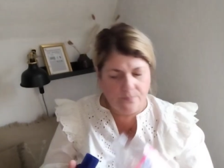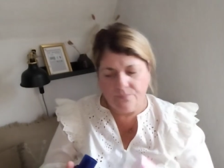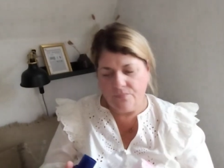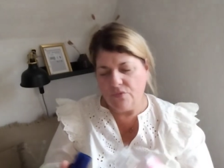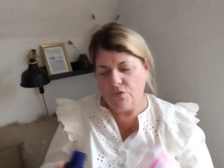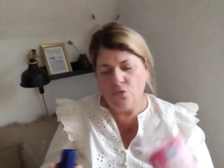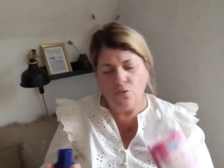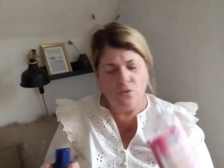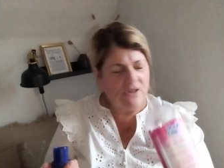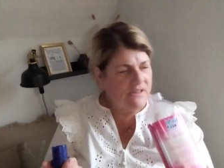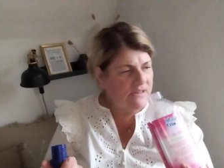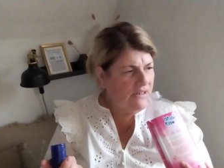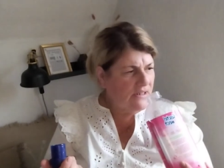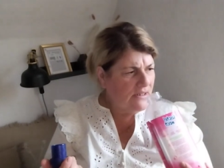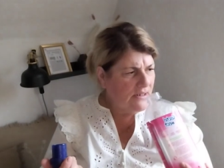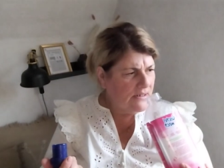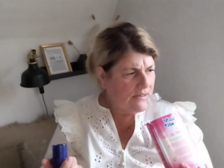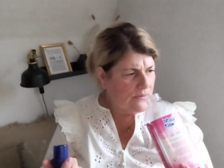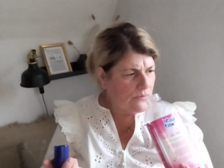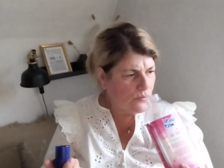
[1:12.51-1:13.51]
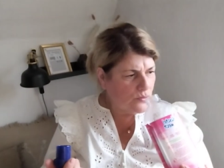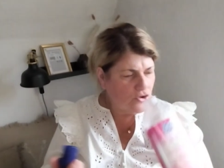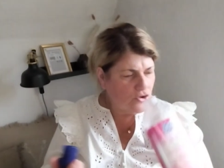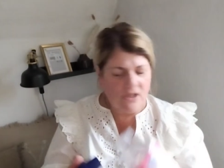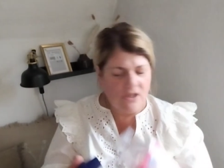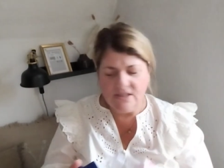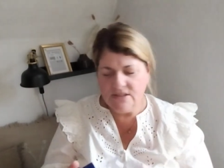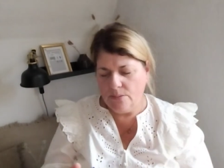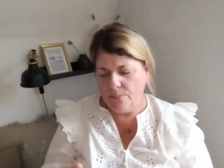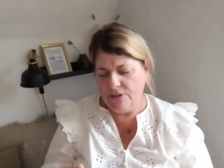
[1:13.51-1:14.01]
So riecht der gar nicht so
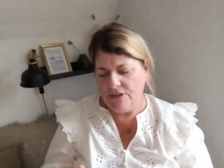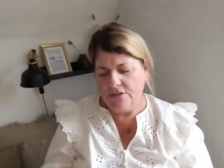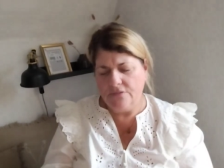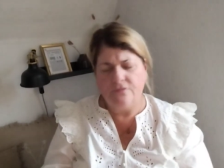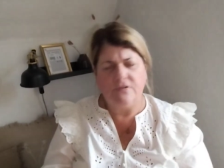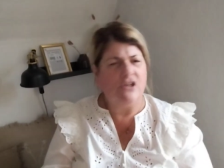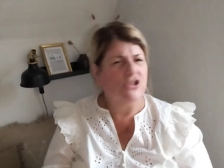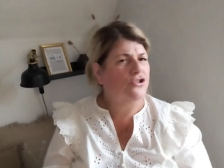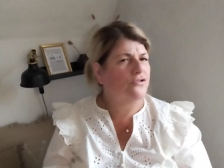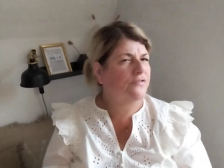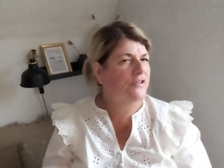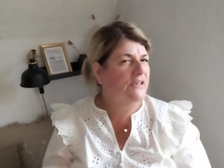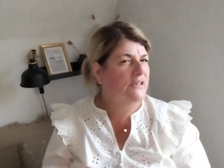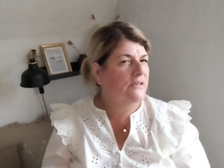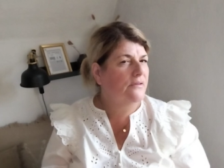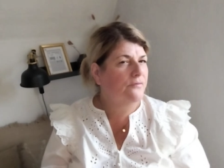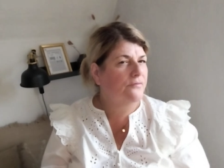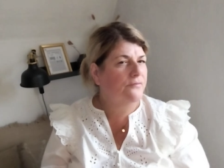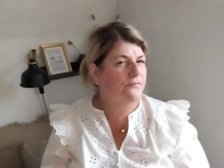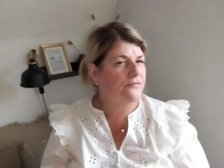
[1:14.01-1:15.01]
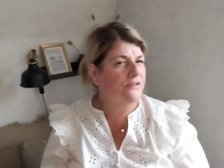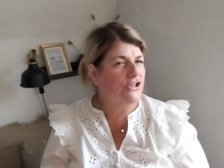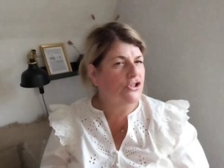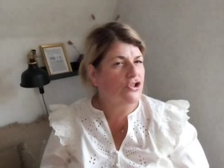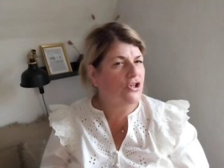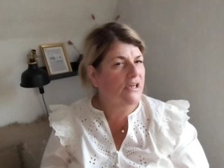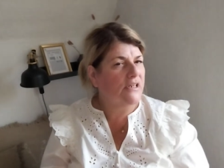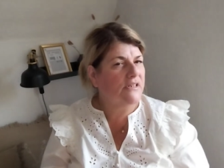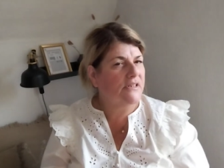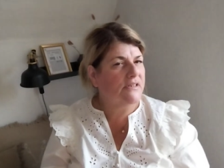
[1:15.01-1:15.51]
schlecht, aber in die Wäsche,
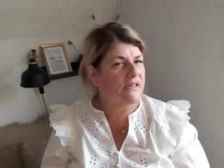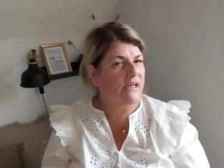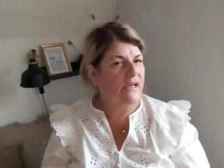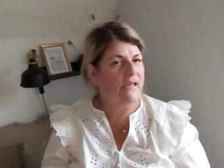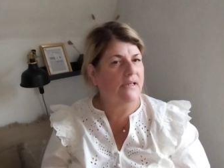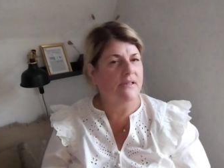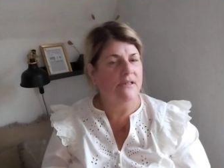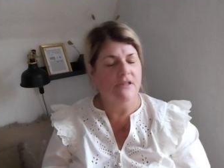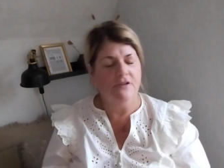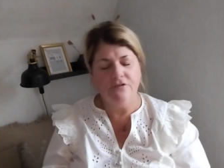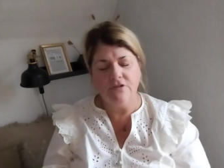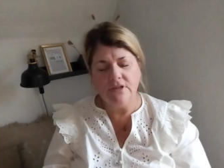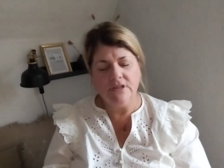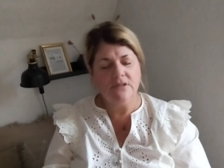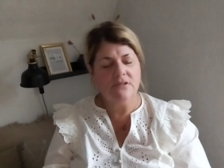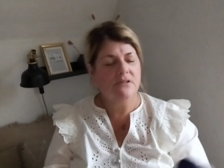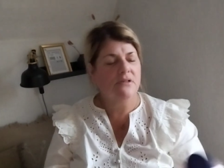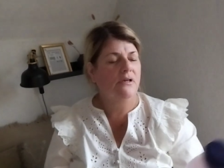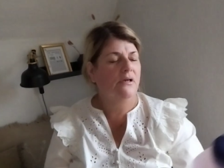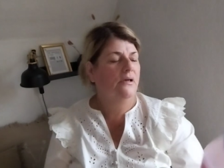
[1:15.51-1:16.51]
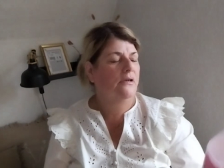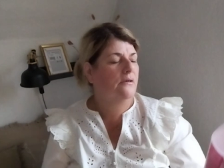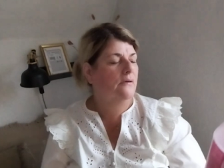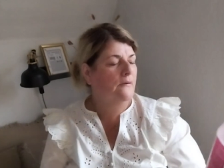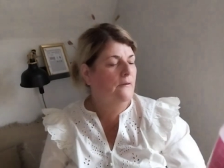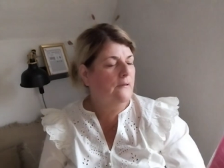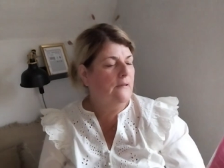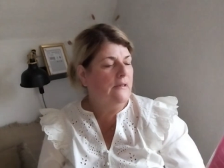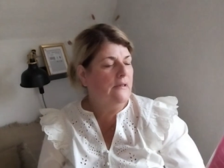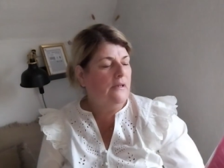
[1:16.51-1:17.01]
Wäsche hat er direkt nicht viel
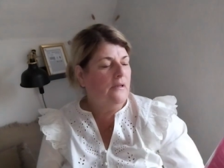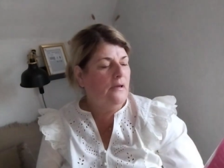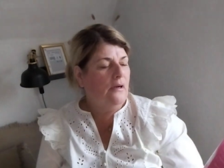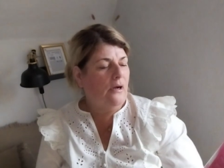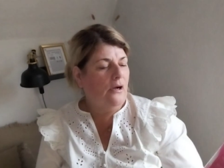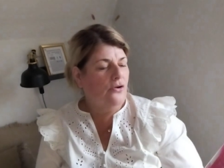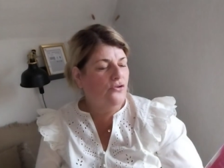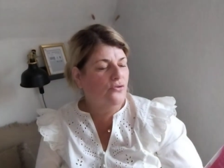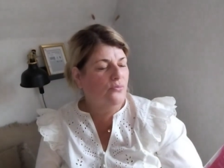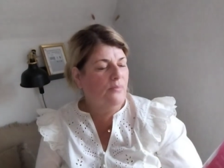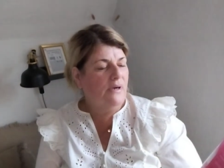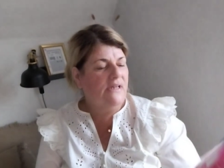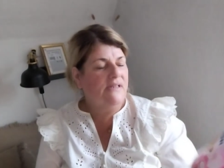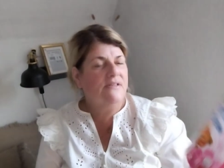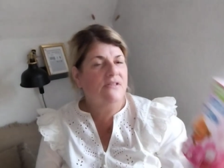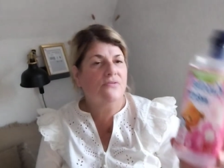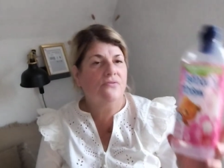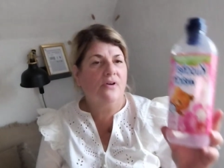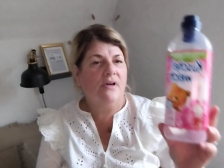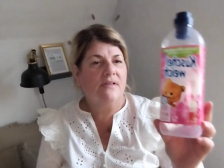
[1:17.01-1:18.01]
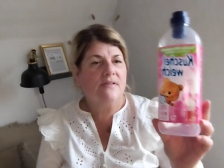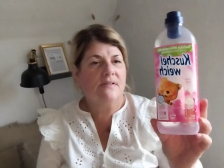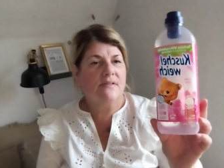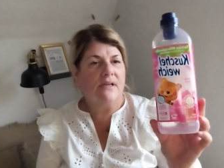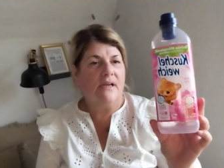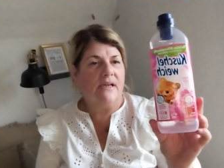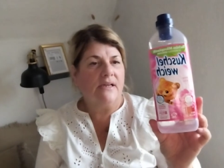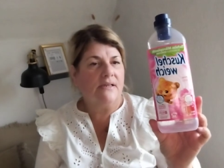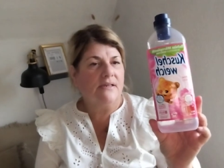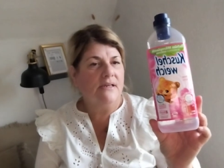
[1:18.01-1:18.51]
getan. Also meins war es
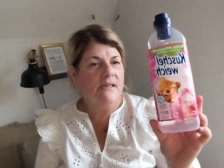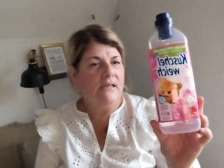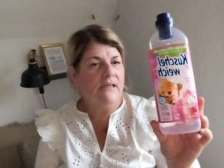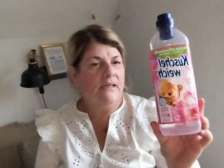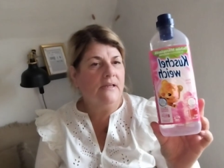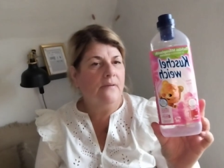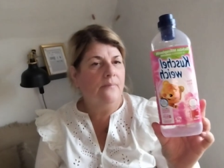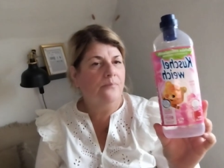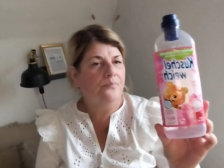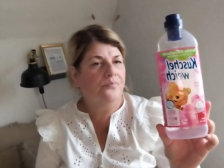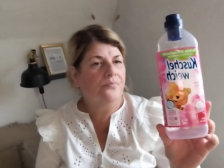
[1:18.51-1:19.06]
direkt nicht.